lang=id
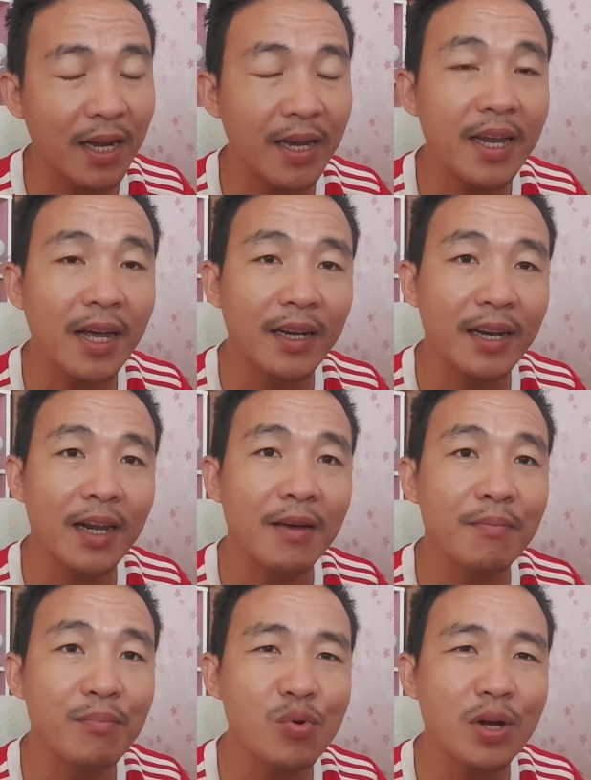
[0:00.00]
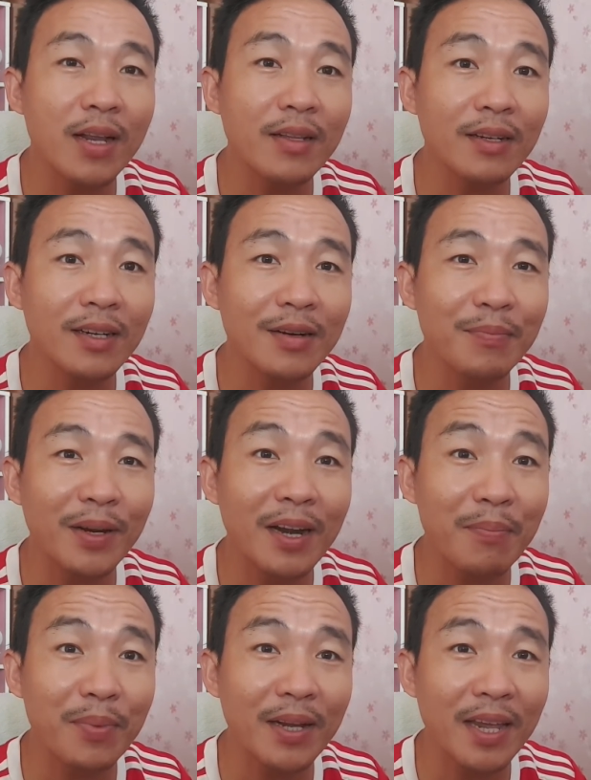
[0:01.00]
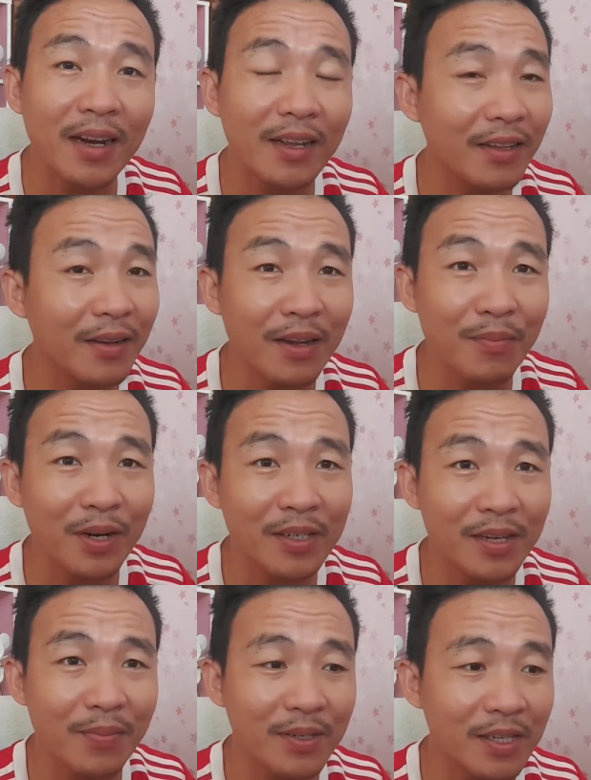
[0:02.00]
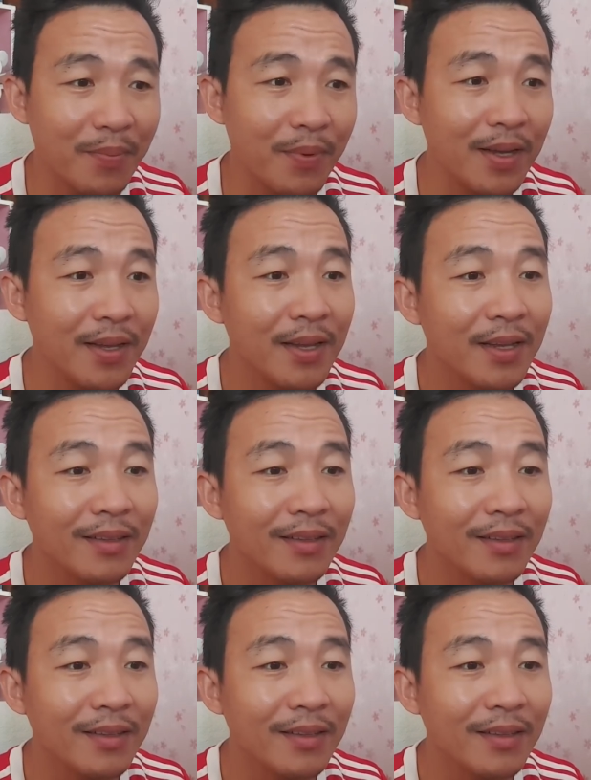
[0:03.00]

Ali adalah bukan kepada pengkhianatan kepada siapa-siapa,